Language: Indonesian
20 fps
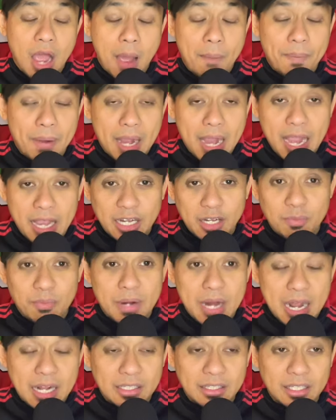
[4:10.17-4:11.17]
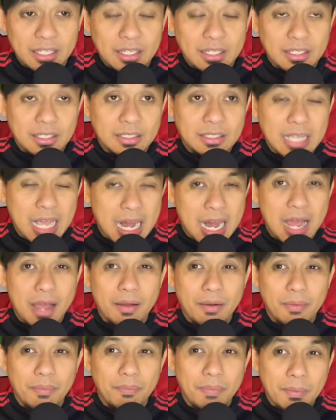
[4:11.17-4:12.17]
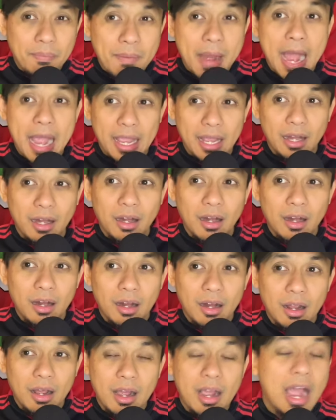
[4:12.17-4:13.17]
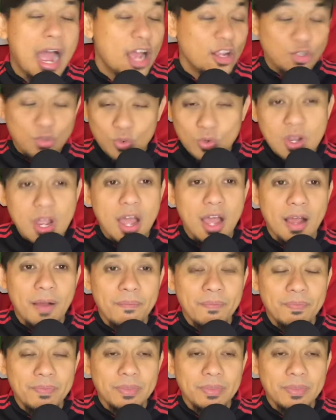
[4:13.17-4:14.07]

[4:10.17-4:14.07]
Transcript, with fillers: Apakah ini berarti salah pemain? Nggak juga.